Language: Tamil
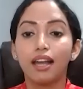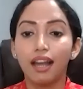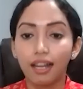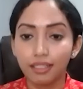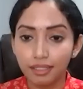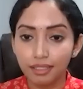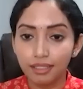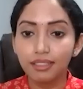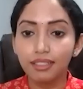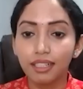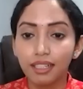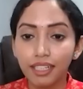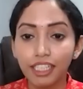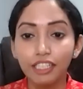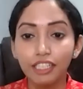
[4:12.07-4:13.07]

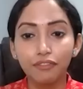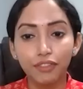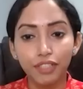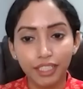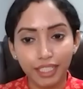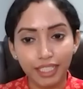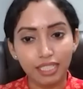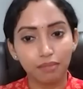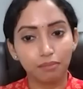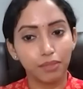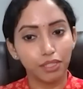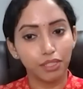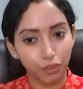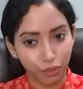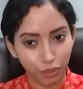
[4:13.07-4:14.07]
அதுதான் இன்ஃபினிட்டி
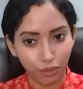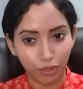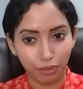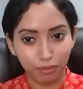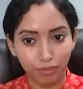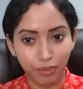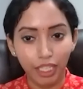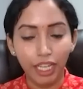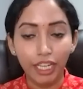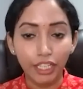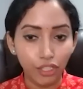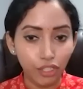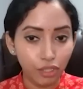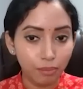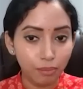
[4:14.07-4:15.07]
சிம்பிள் கொடுக்கும்
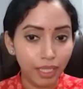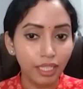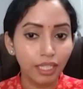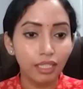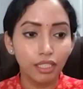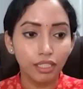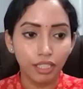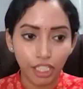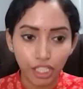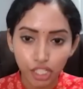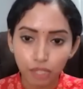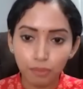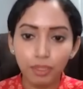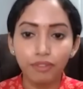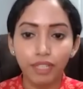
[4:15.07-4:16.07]
இன்னுமே தே
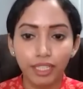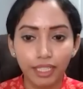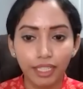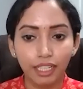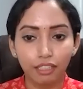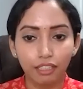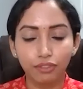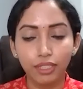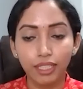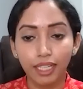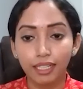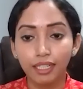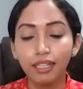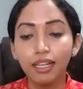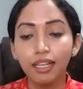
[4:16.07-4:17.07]
ஷுட் பி வெரி கேர்ஃபுல்
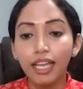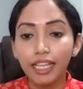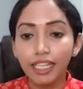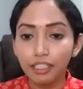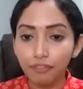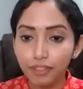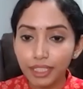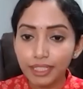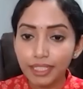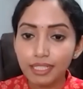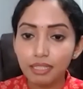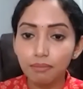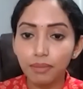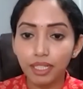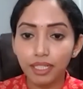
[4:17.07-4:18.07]
ஏன்னா இன்ஃபினிட்டி
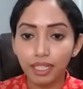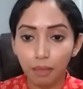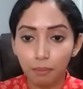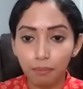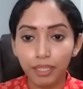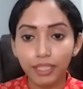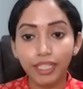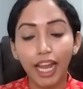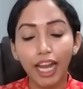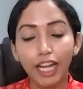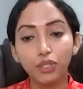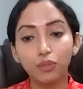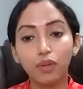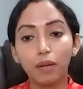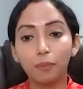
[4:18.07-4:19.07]
சிம்பிளை நம்ம
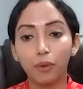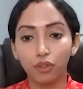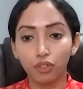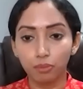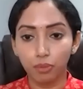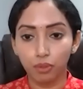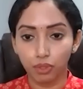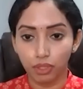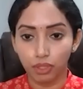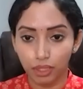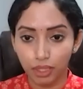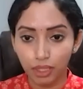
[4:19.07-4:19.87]
டேட்டுவா போடும்போது